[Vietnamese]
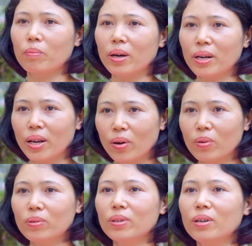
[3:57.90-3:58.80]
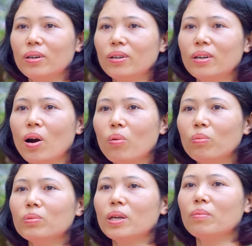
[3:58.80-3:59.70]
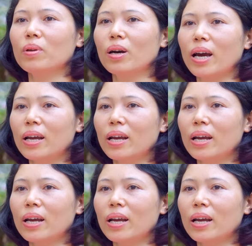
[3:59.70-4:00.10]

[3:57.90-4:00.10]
mà nếu như không tìm được